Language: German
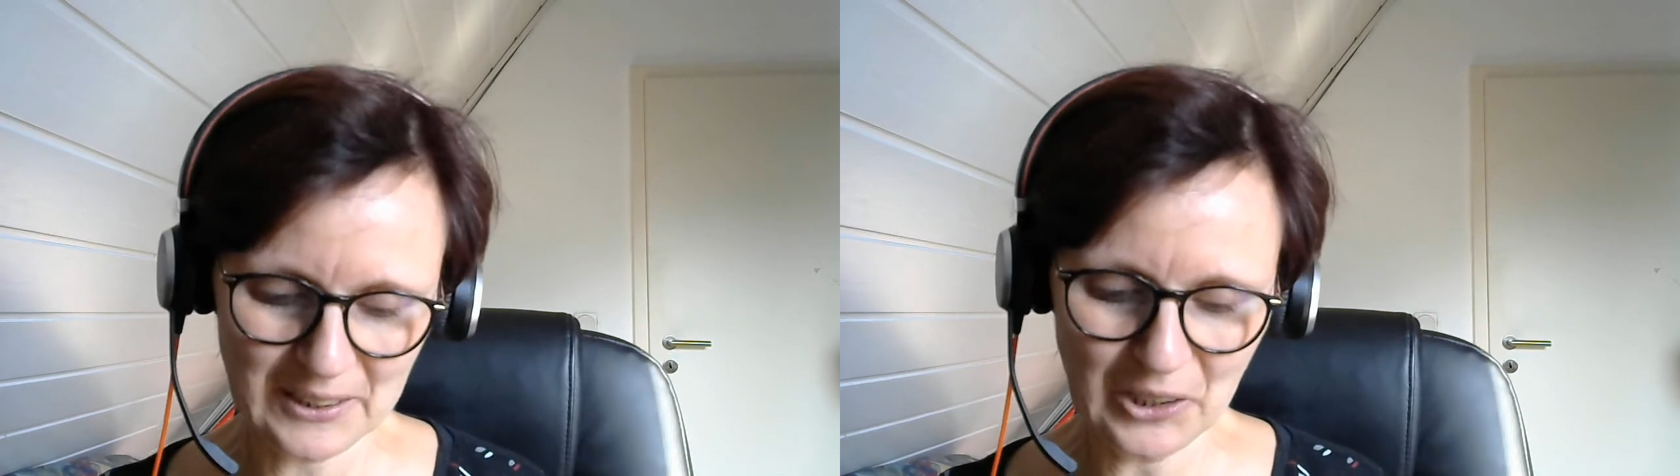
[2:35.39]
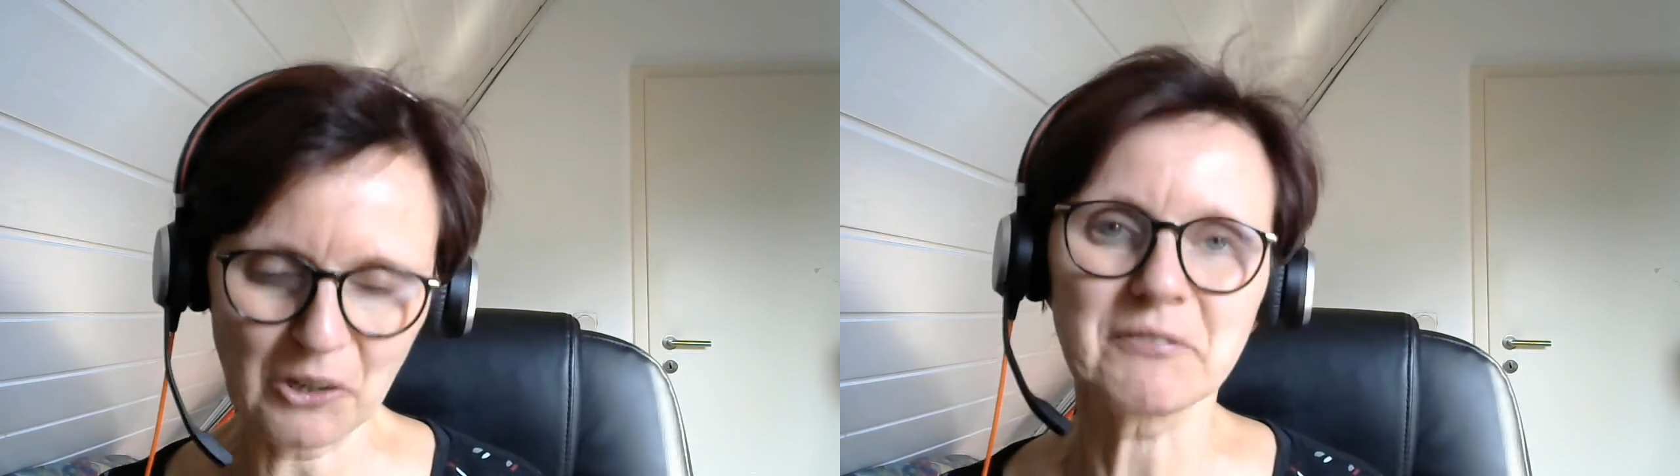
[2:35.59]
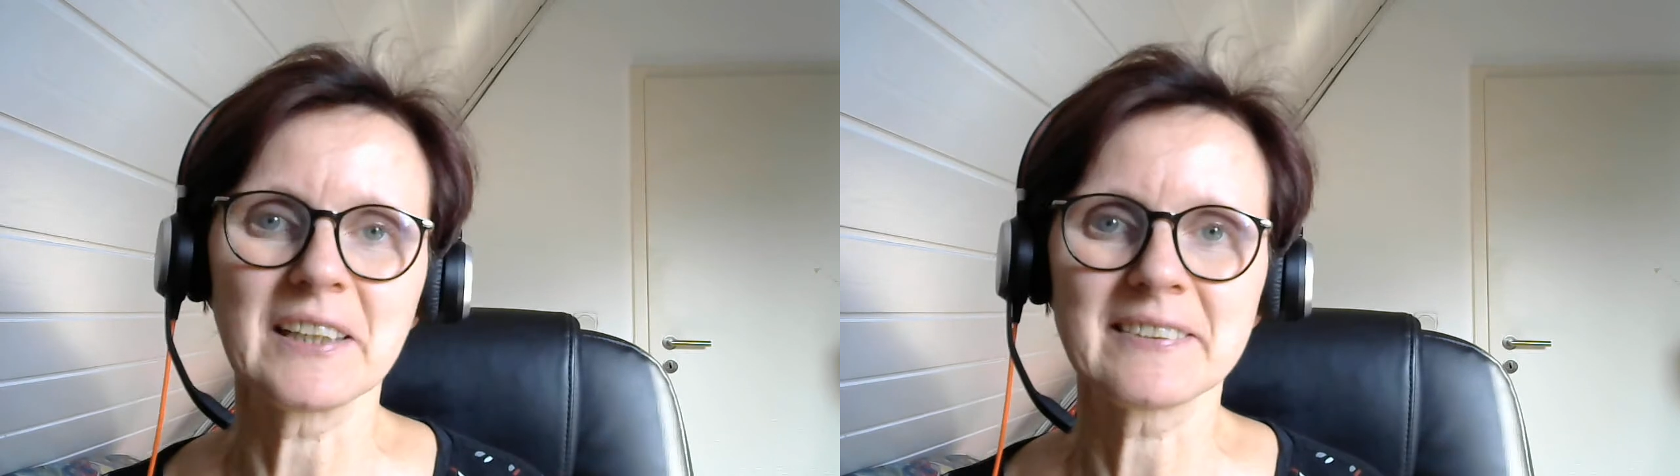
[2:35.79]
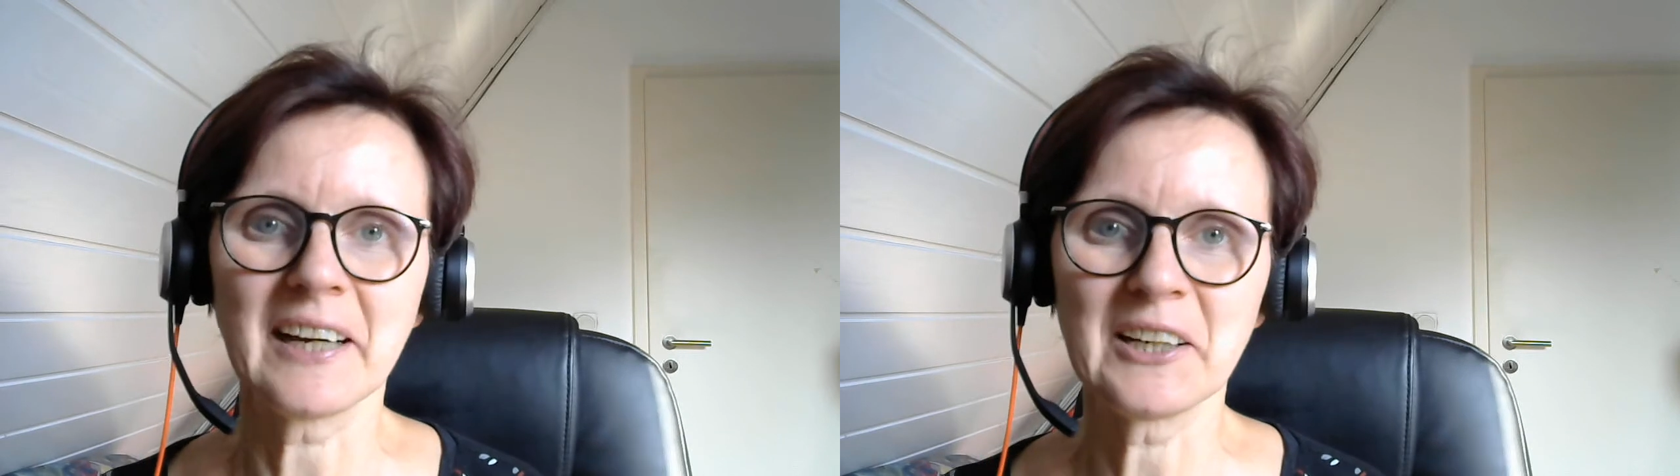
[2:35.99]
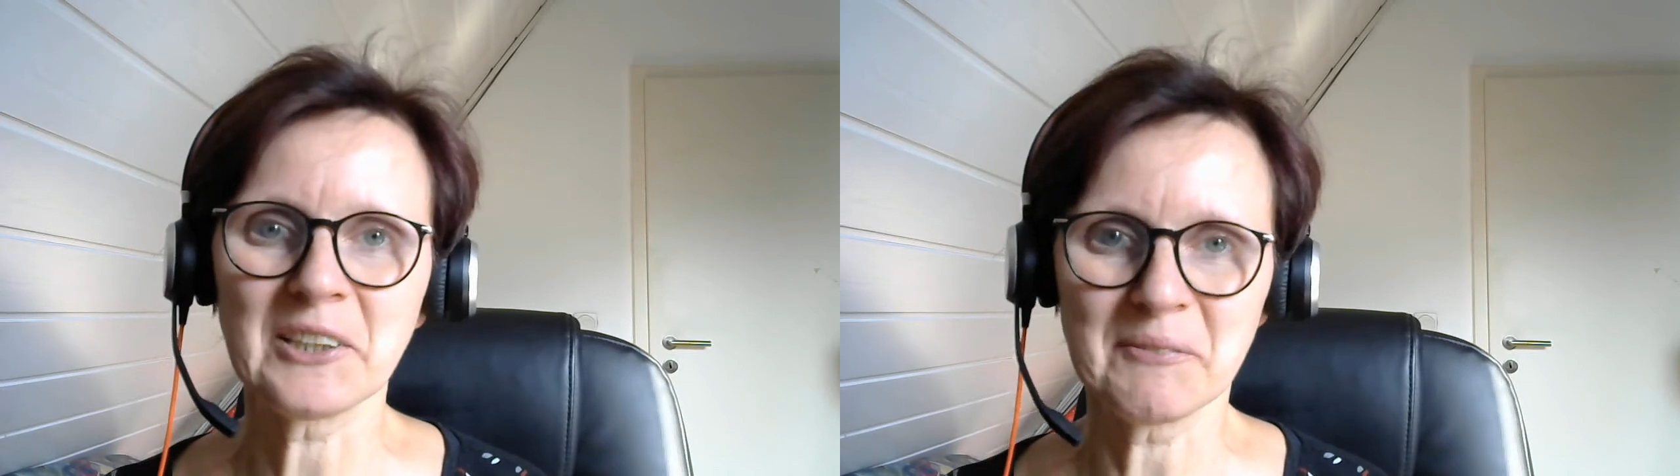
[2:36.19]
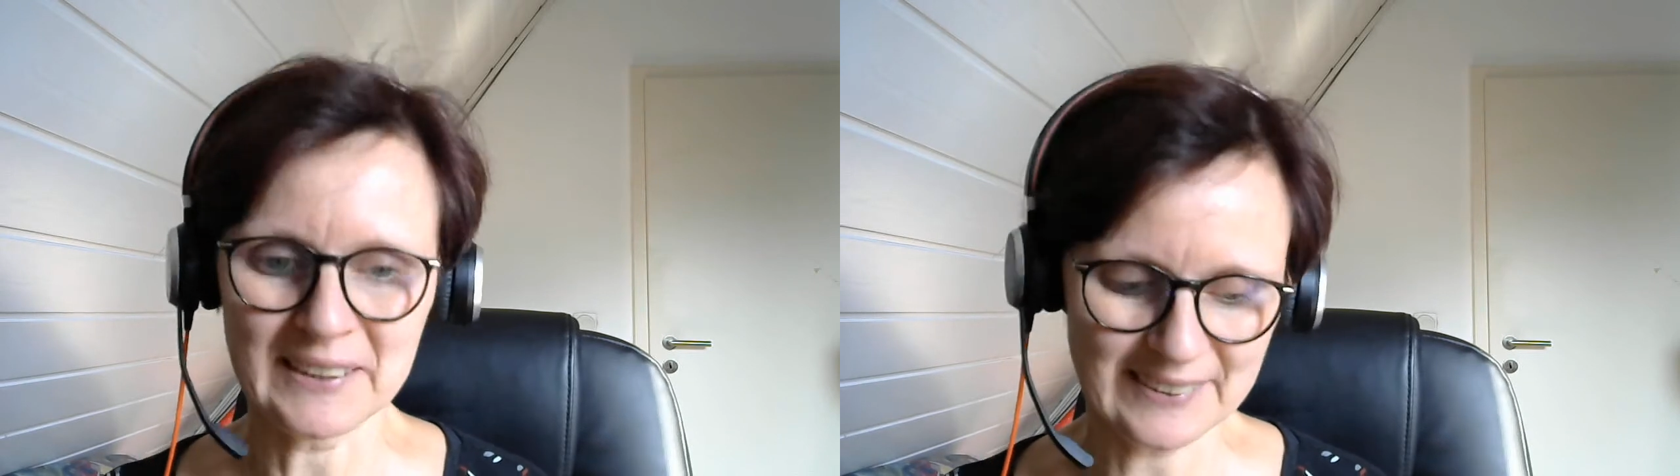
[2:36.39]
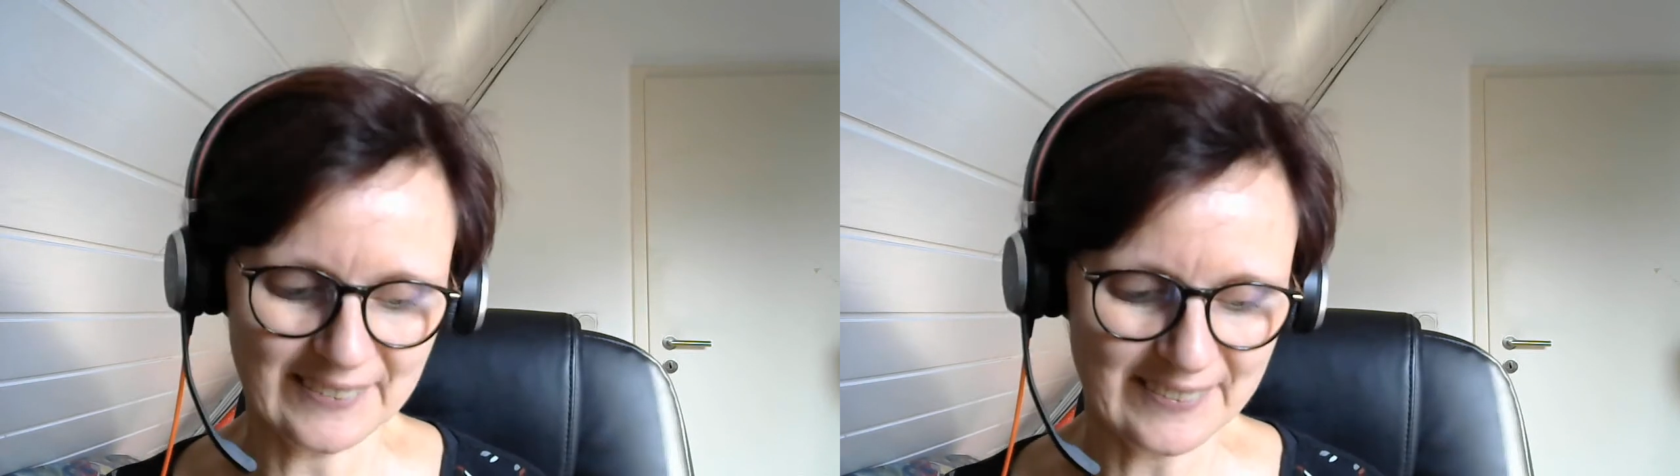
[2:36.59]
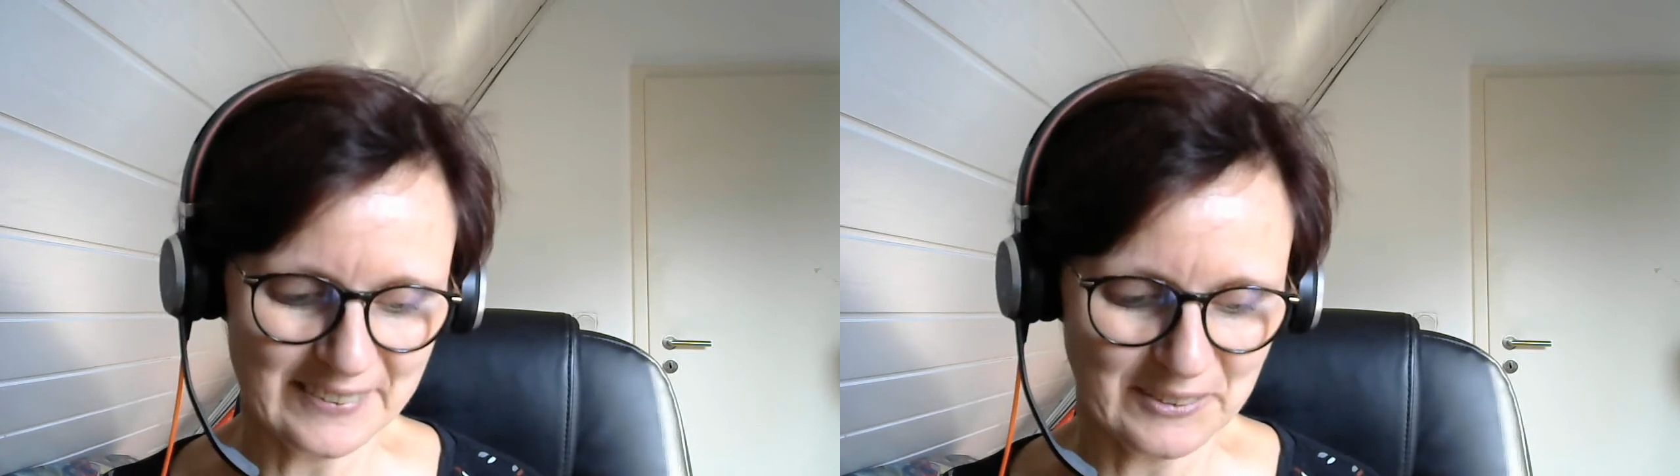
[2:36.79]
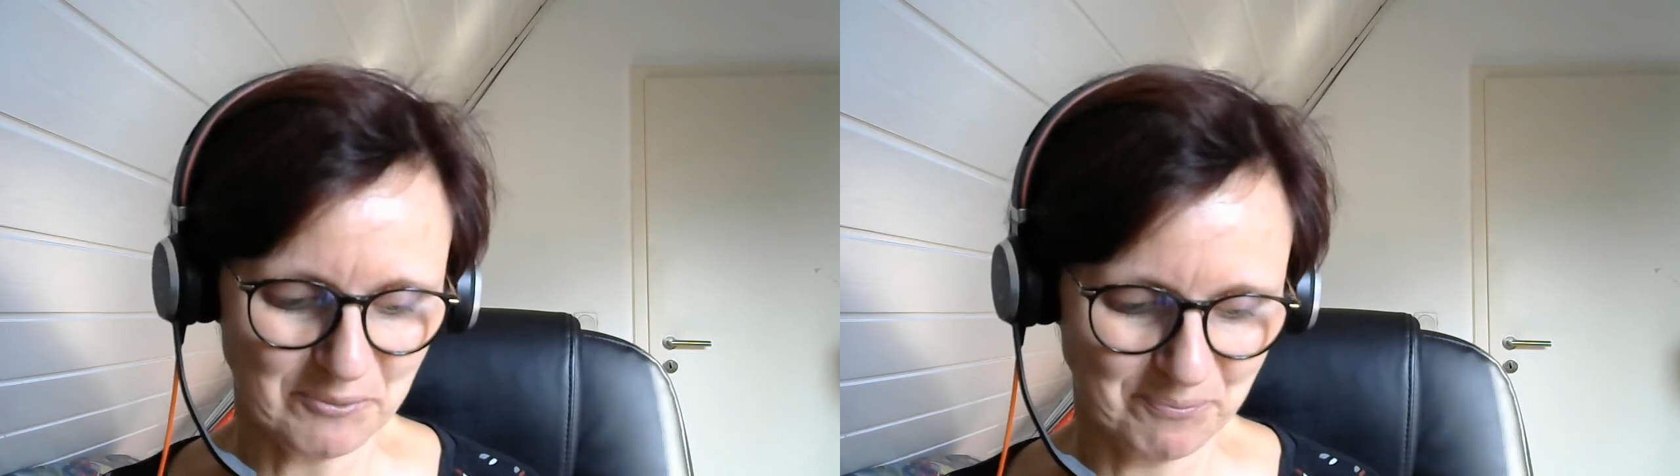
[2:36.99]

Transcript: auf der Teilnehmerliste.